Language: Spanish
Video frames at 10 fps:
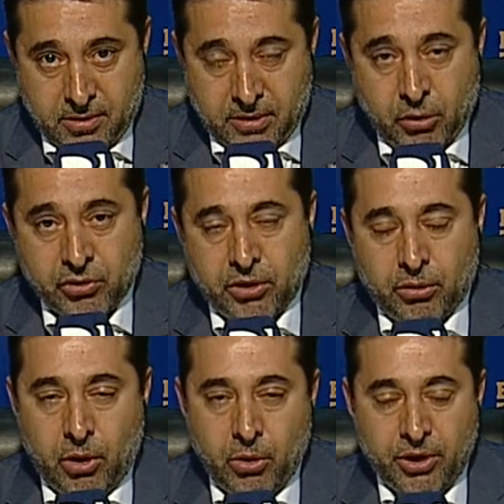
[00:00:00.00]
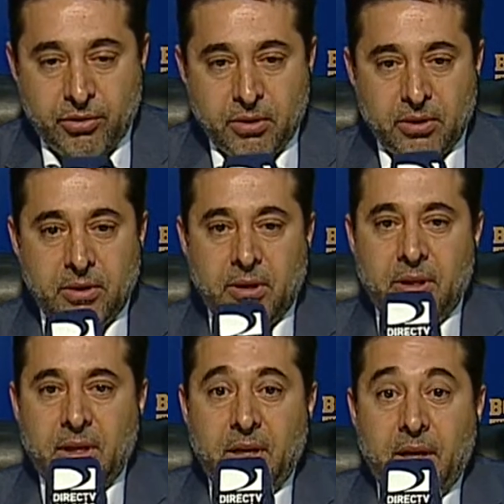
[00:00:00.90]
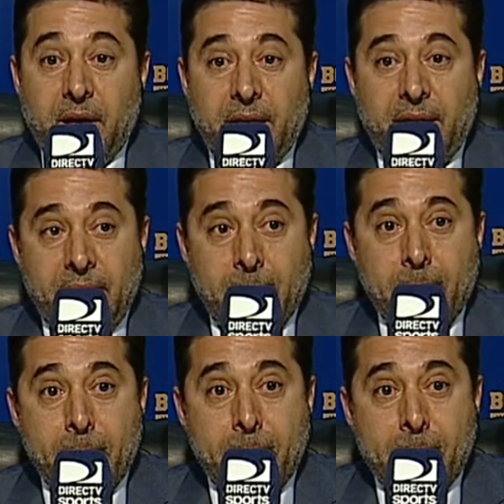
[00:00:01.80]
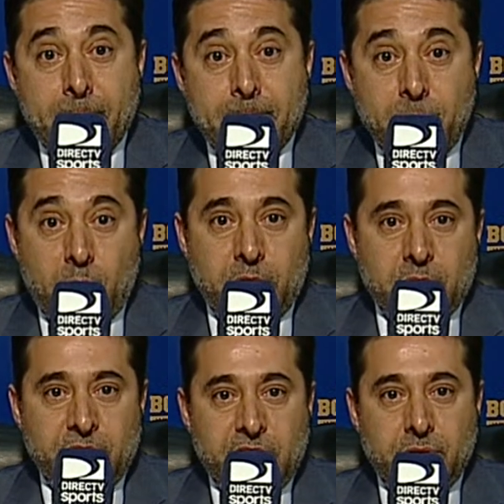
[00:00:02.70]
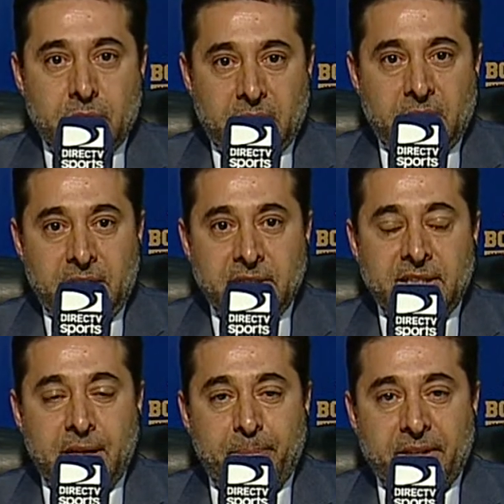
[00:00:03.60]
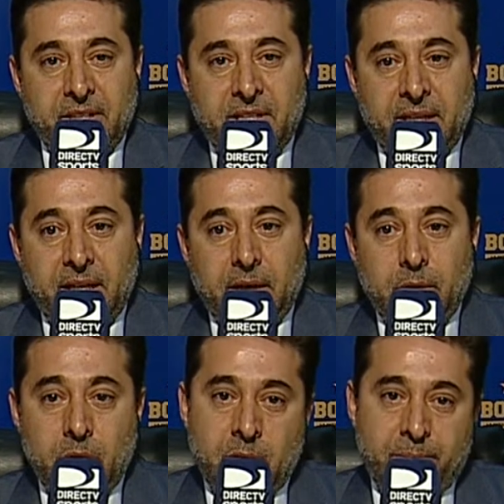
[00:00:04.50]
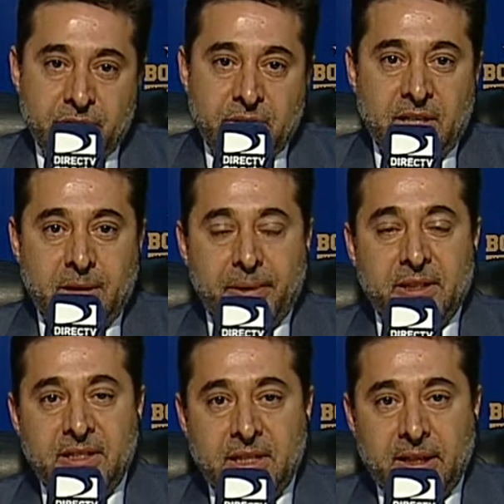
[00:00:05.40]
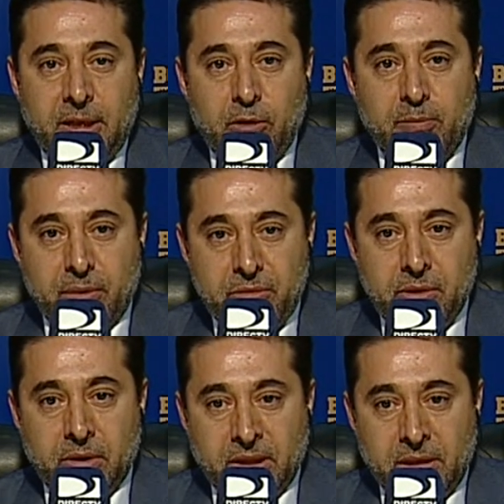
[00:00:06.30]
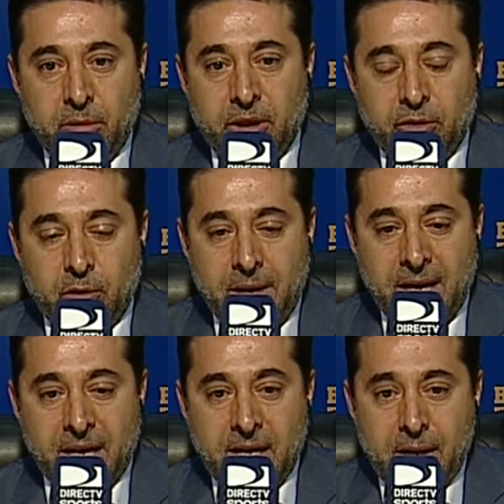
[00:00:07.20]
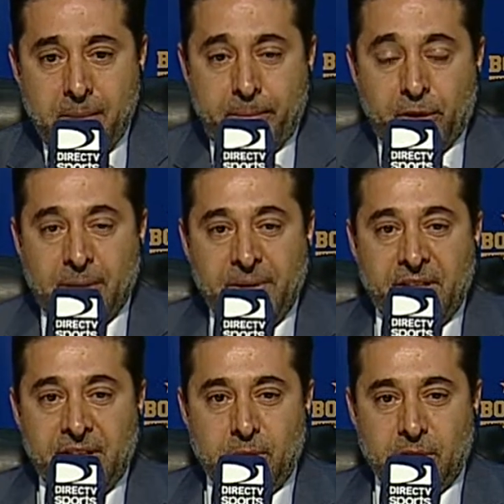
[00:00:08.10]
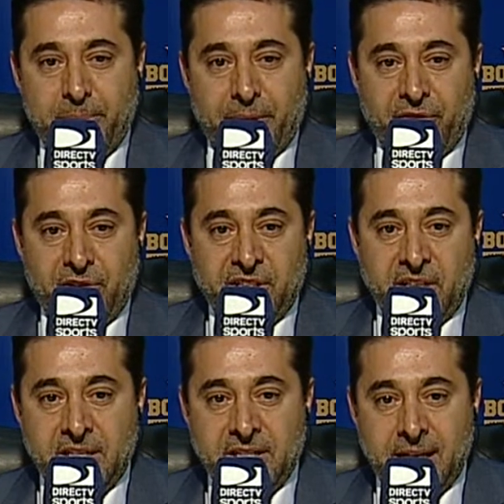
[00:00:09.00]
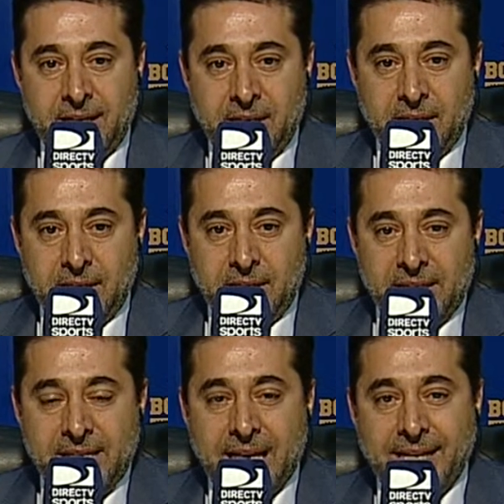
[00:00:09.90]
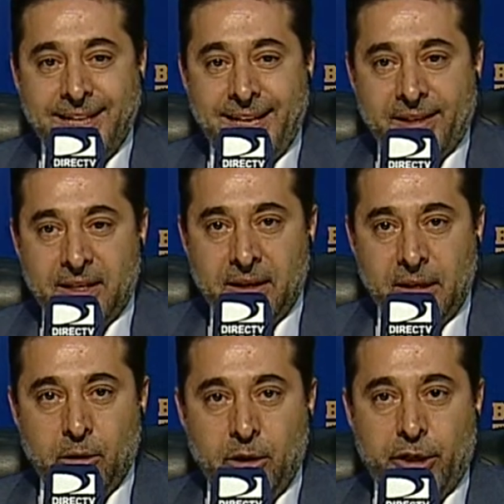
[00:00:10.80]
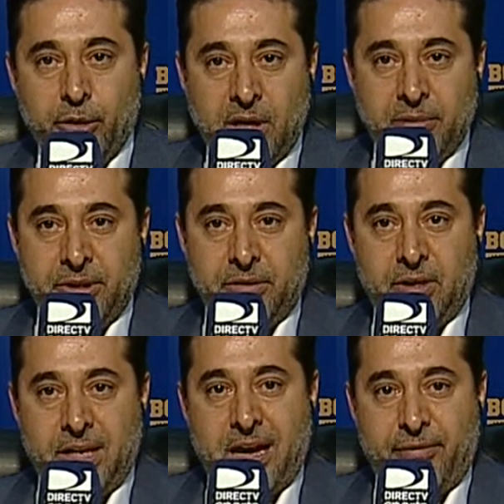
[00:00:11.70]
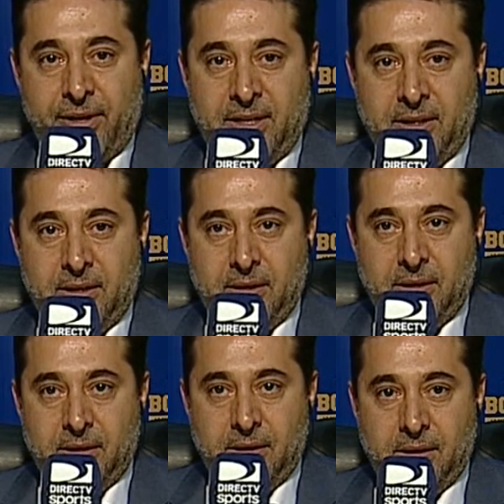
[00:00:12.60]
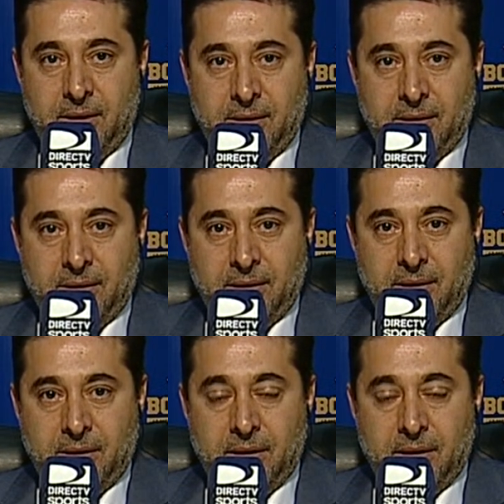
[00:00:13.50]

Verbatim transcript: Entonces todo eso, ¿Eh? No se van a sacar la no, y eso es lo que, ese es el aprendizaje. No, pero eso es el aprendizaje, el compromiso que tenemos que tomar. Pero también tenemos que profesionalizar y alejar el colegio de árbitro de la. Y tribunal disciplina independiente también, ¿por qué no?